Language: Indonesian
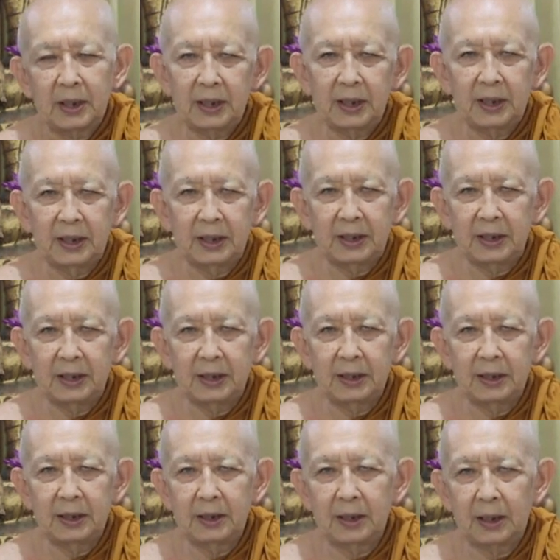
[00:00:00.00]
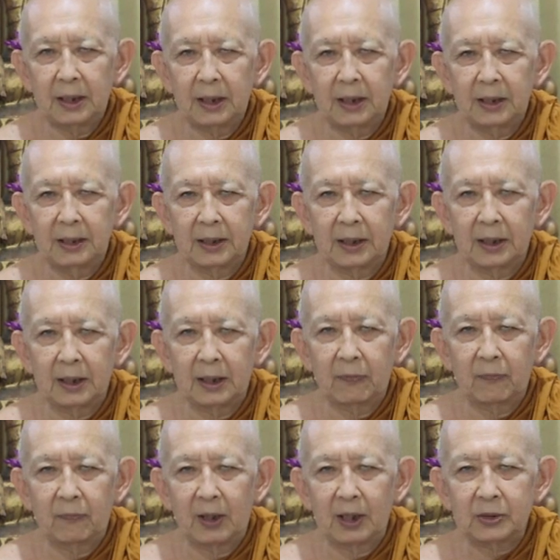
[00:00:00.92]
Ini adalah
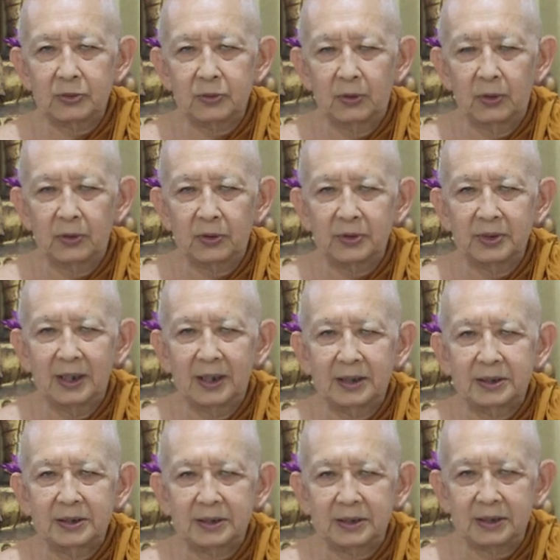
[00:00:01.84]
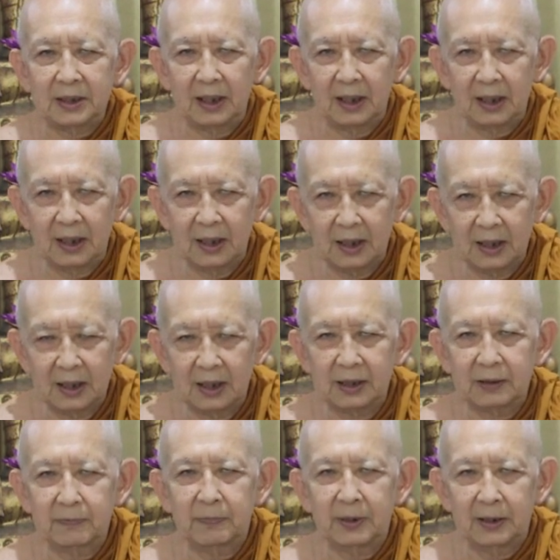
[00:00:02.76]
faktor yang
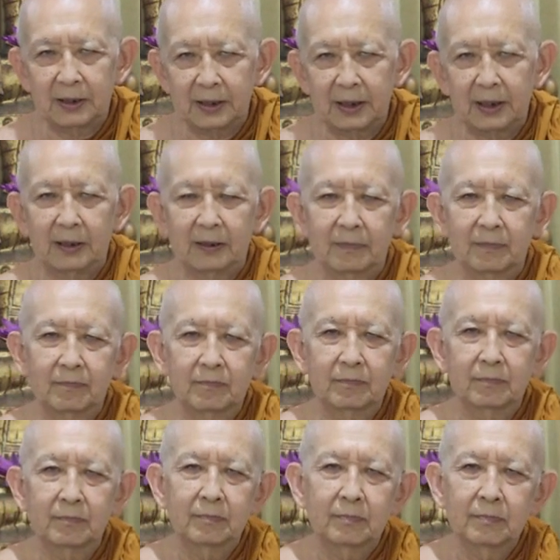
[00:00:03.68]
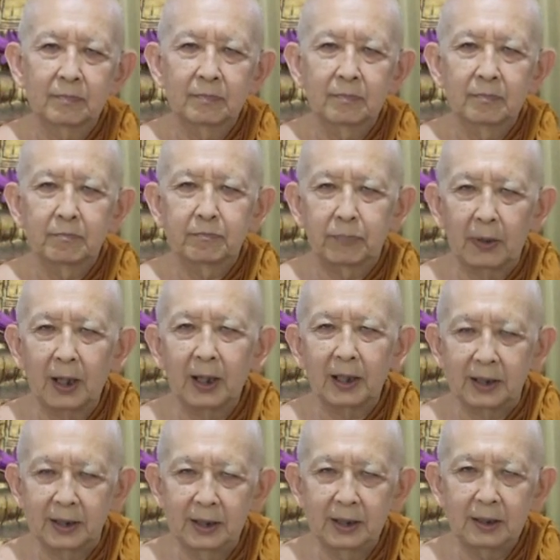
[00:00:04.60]
sangat penting
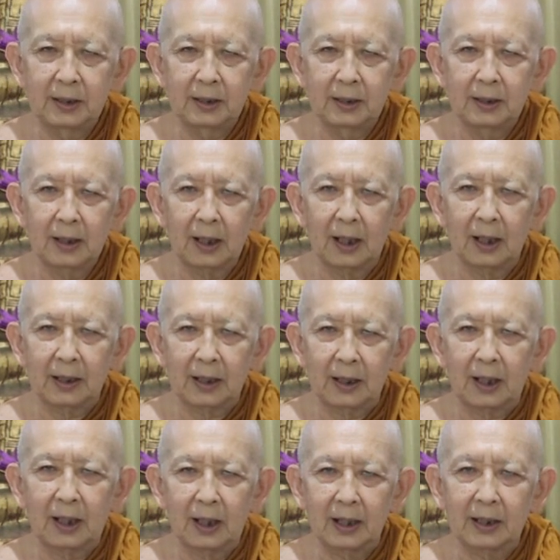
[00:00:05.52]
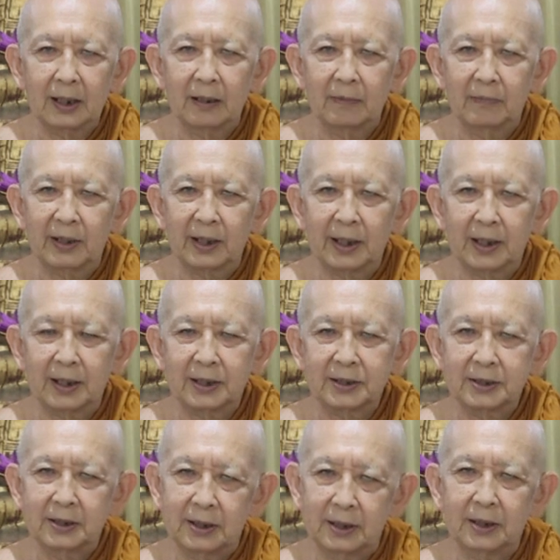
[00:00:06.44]
bagi anak-anak mereka
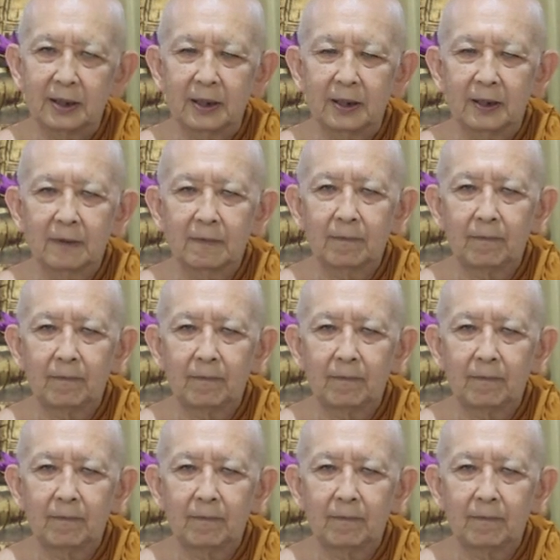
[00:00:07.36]
sendiri.